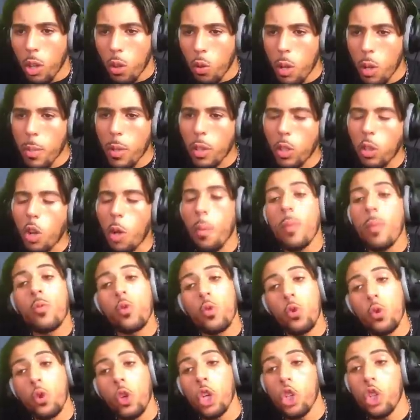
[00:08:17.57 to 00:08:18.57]
Ouais, mais quand même,
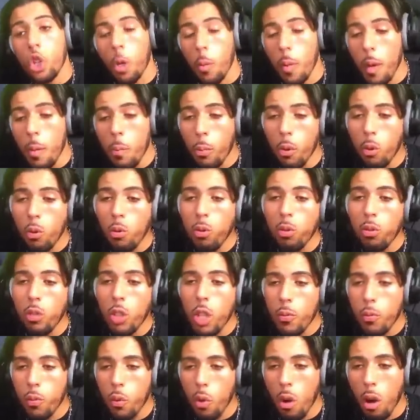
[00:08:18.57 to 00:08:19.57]
tu triches quand même beaucoup
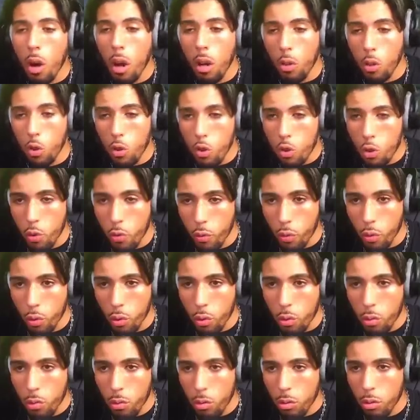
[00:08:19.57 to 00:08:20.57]
des fois, hein, quand tu
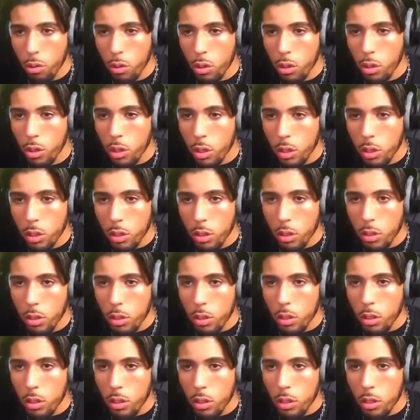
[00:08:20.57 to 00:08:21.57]
veux. Non,
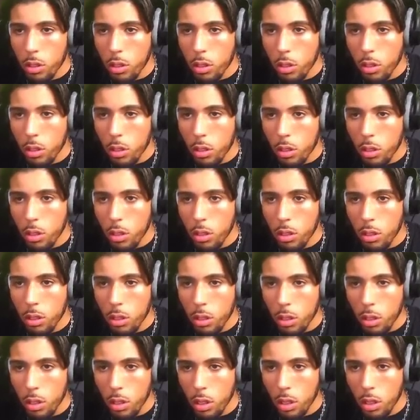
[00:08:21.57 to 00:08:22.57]
c'est que
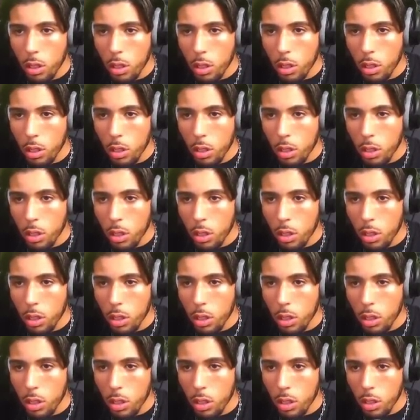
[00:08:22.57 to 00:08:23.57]
je m'aide
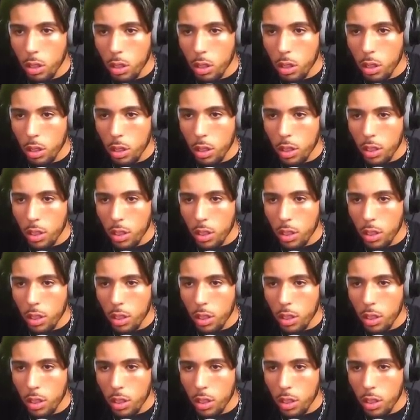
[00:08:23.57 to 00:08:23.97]
des fois.